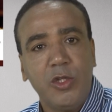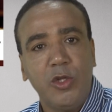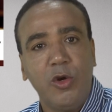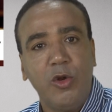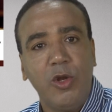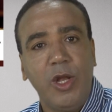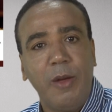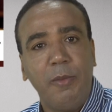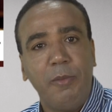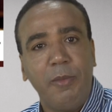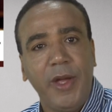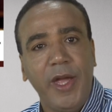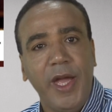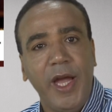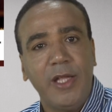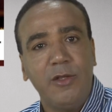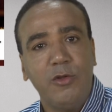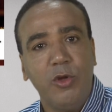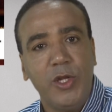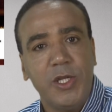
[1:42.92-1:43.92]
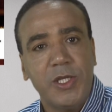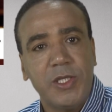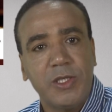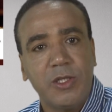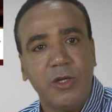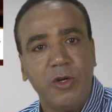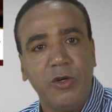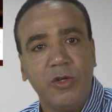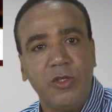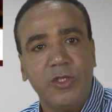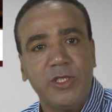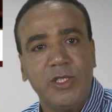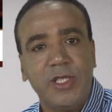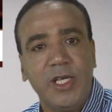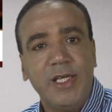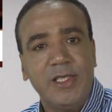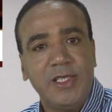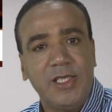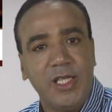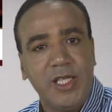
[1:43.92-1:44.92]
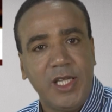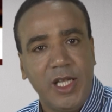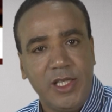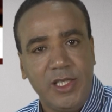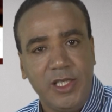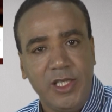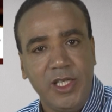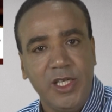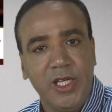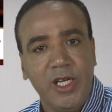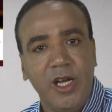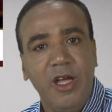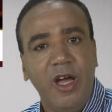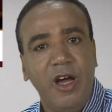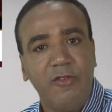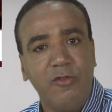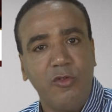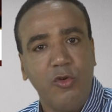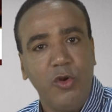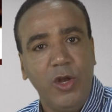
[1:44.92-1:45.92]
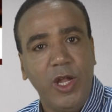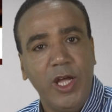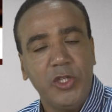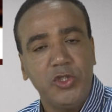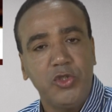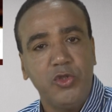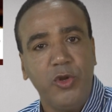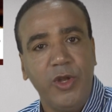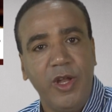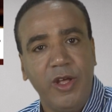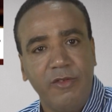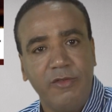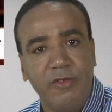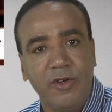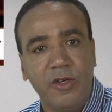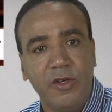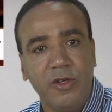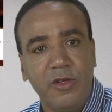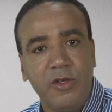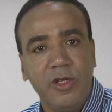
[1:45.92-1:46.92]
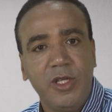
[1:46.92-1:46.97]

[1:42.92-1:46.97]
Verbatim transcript: dans la préadolescence, c'est-à-dire avant l'âge de 9 ans.